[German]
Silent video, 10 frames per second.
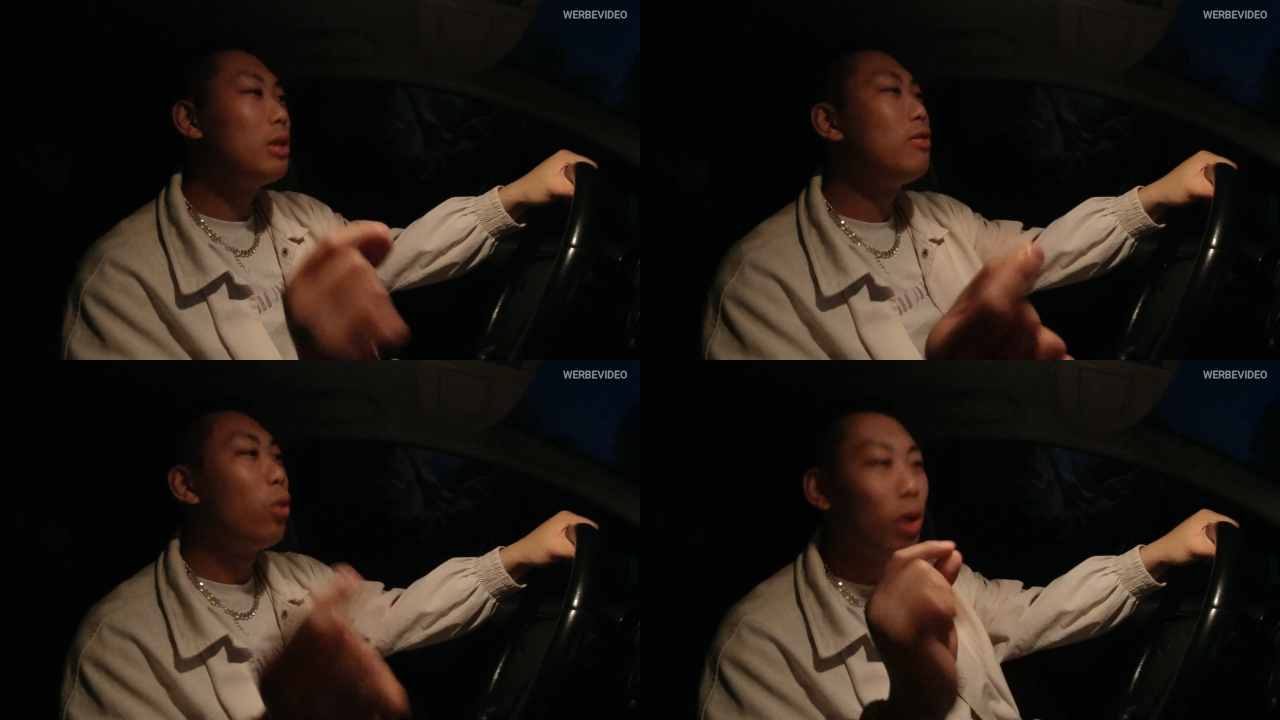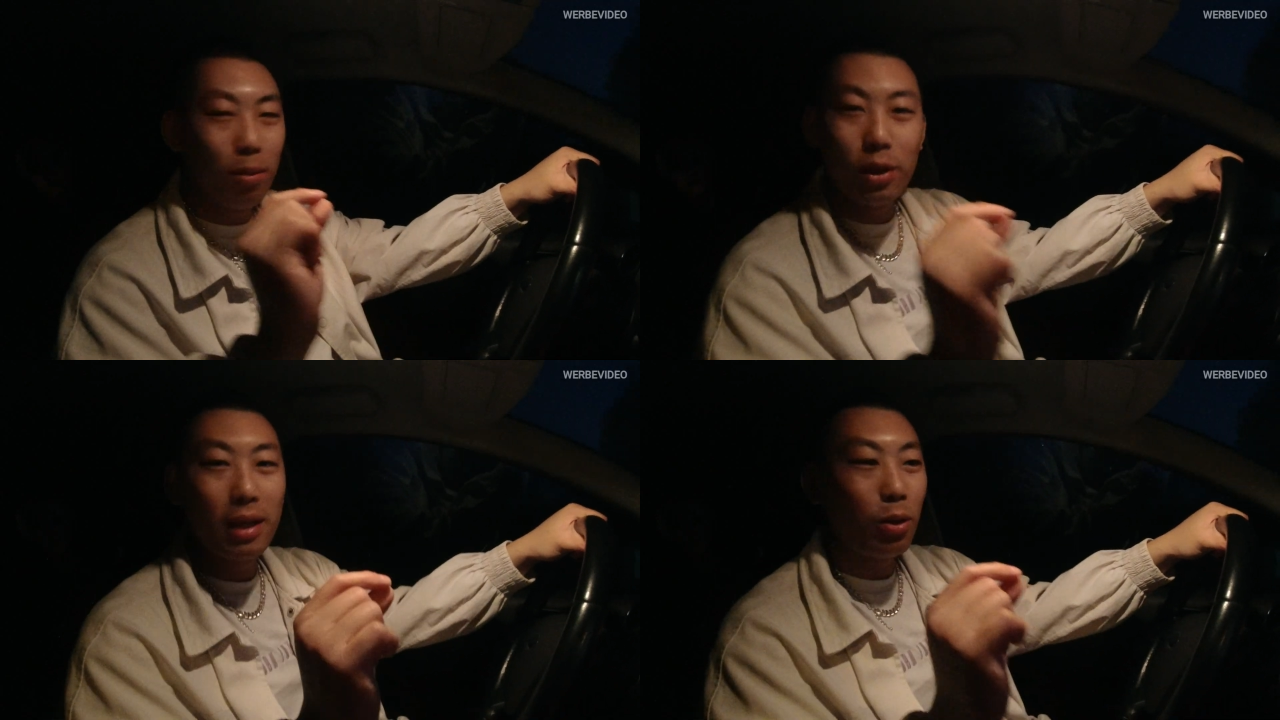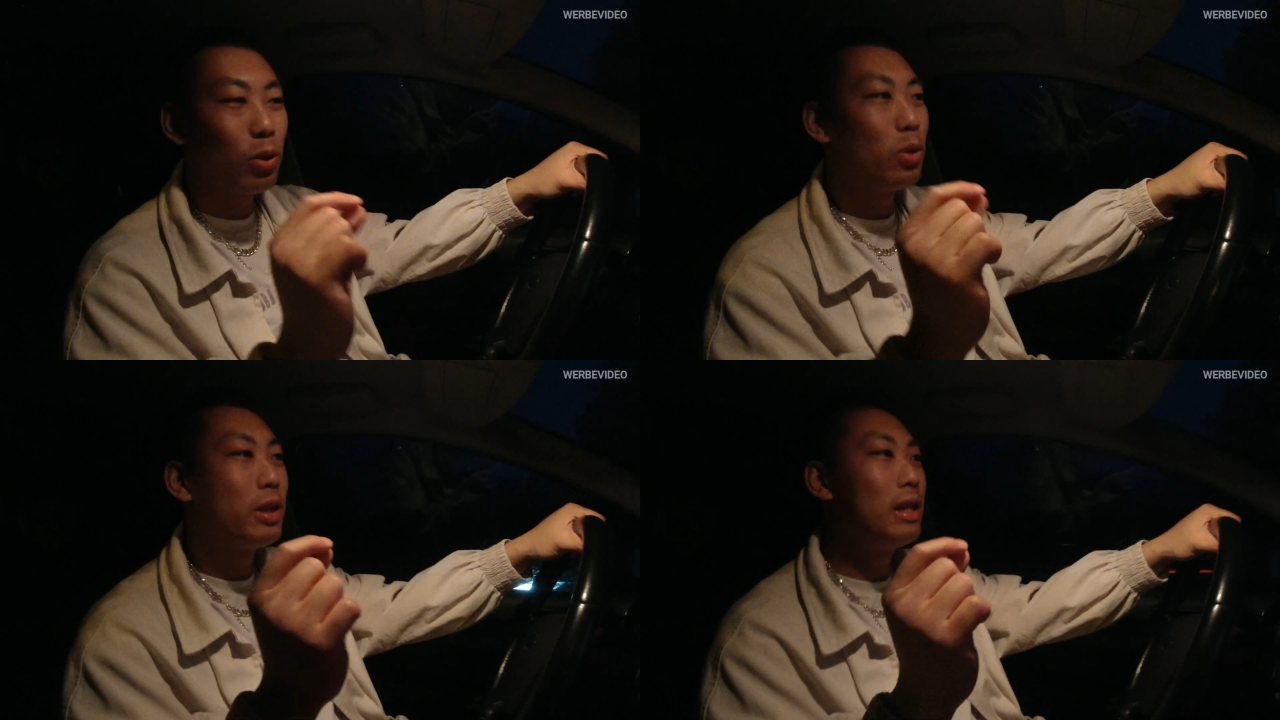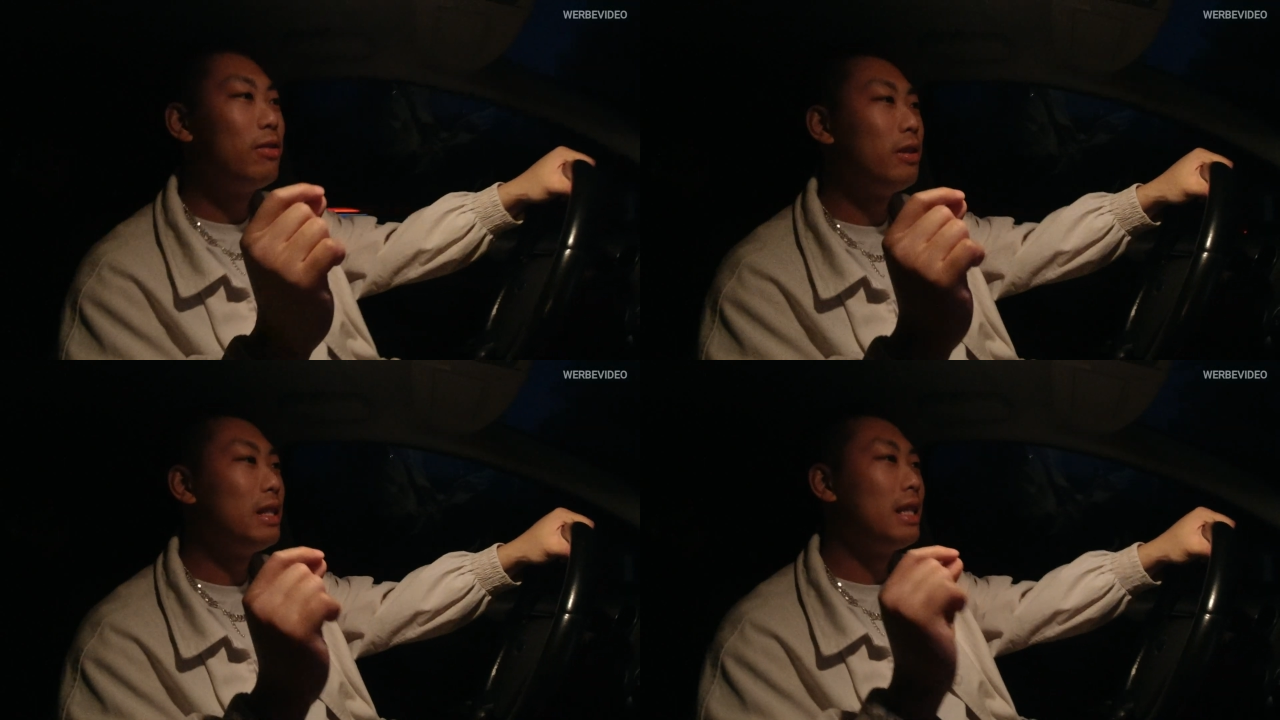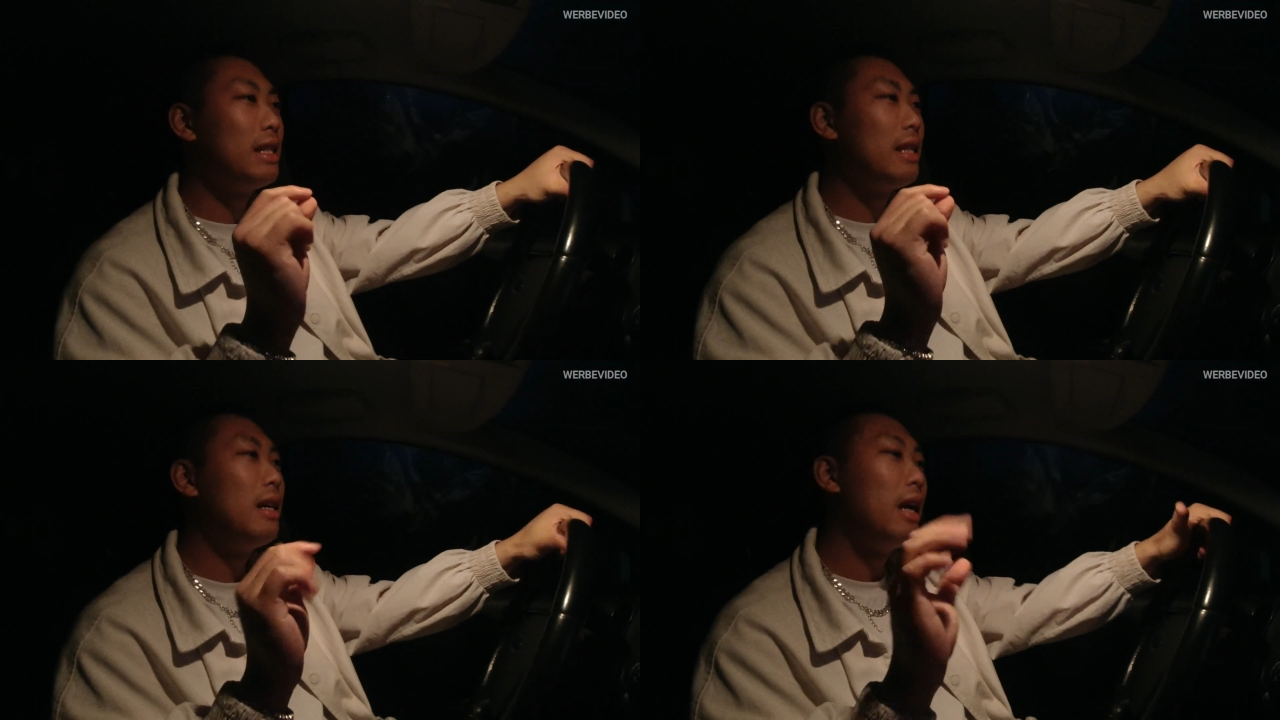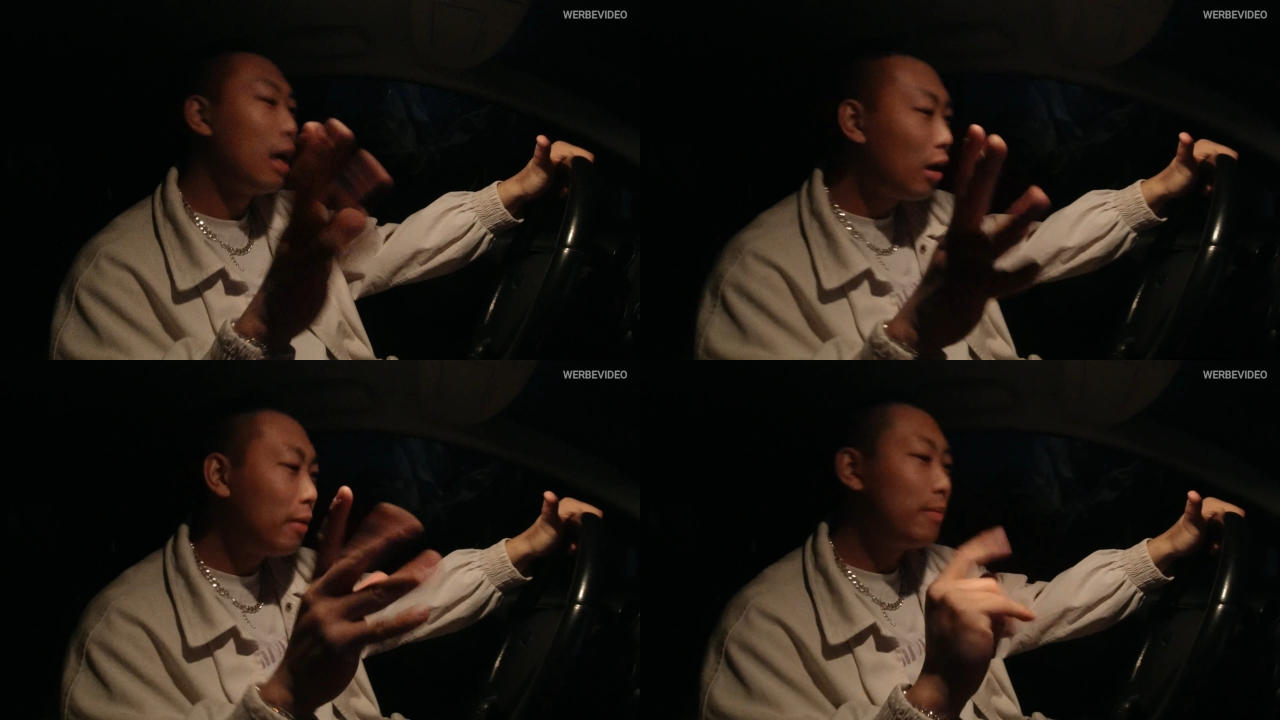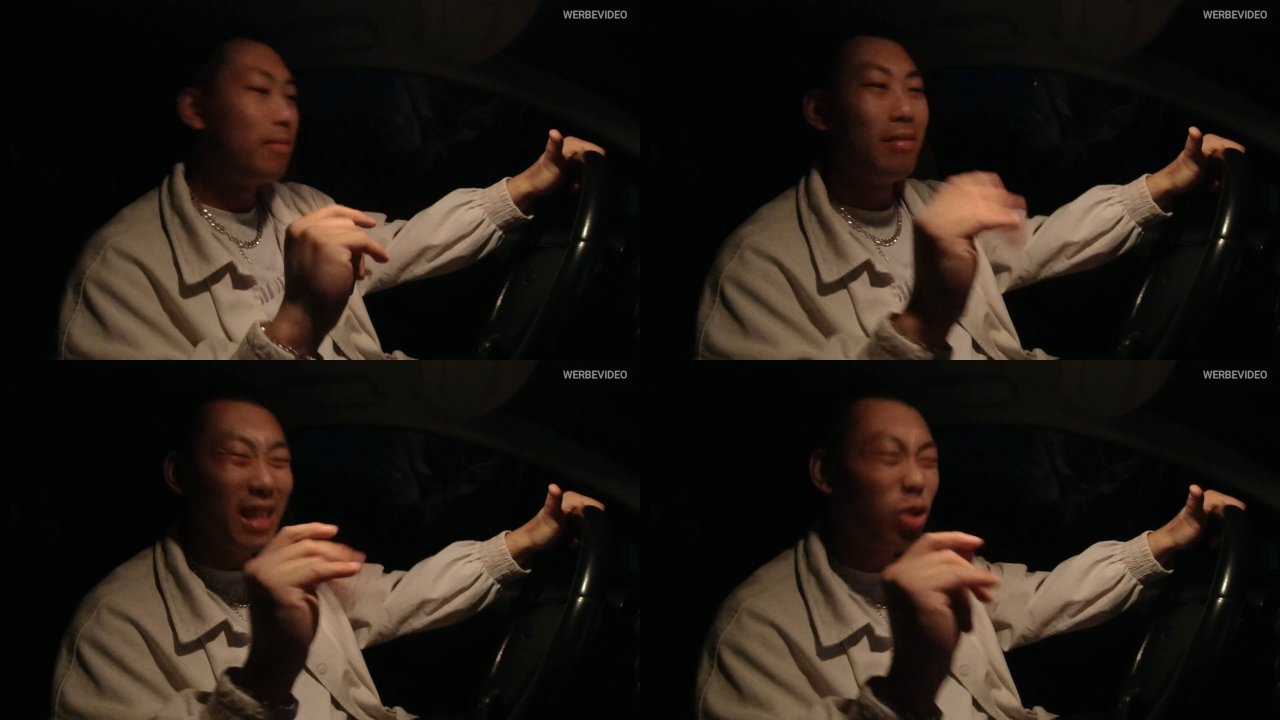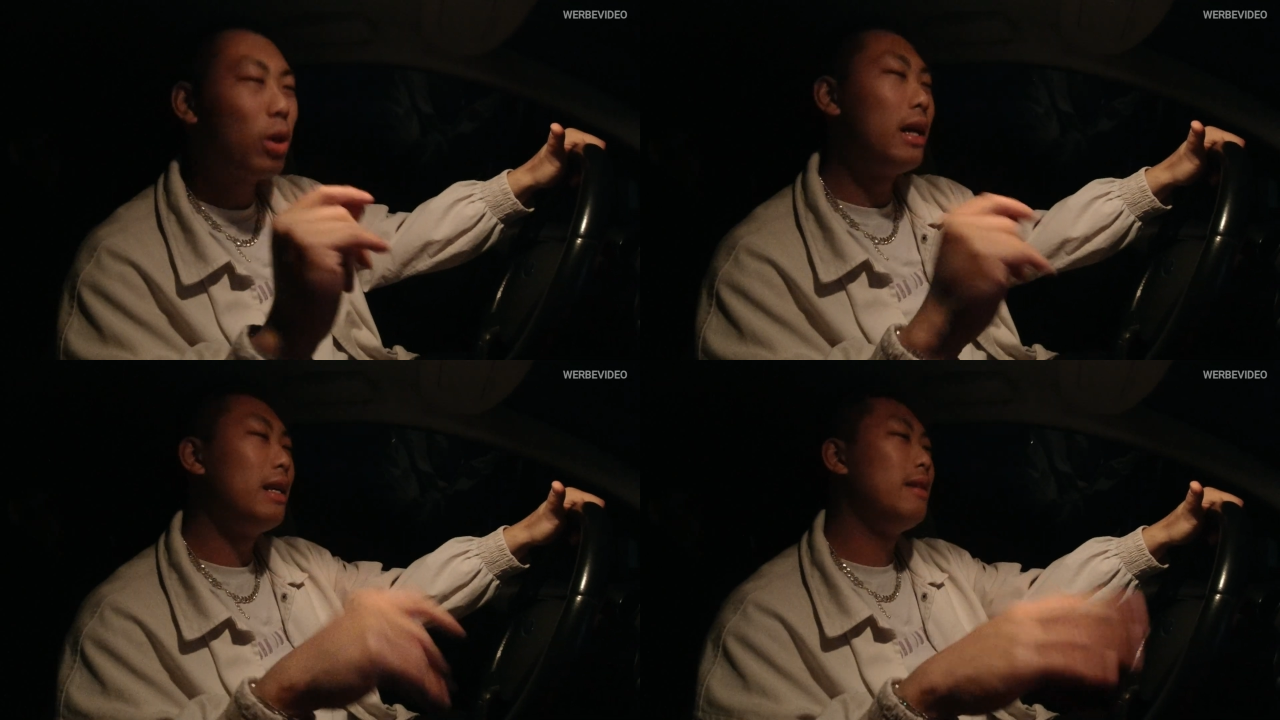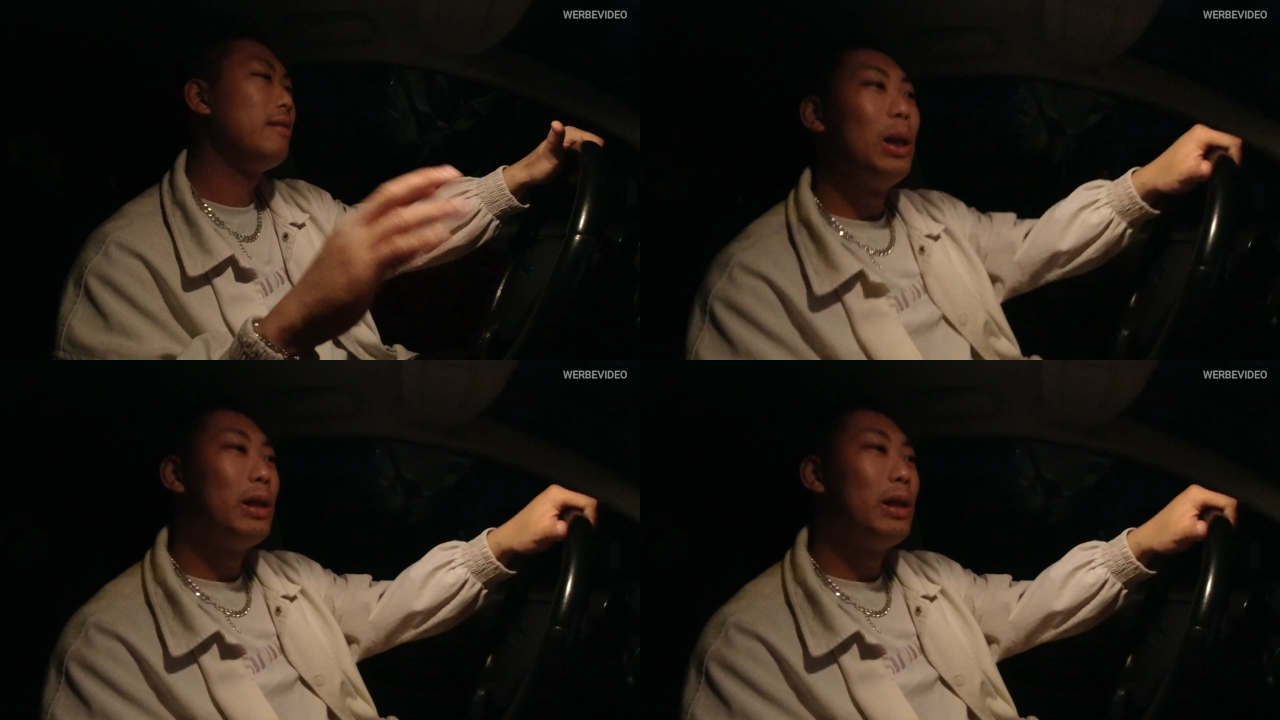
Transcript: Und die Folie muss halt auch noch runter, die finde ich halt nicht so geil.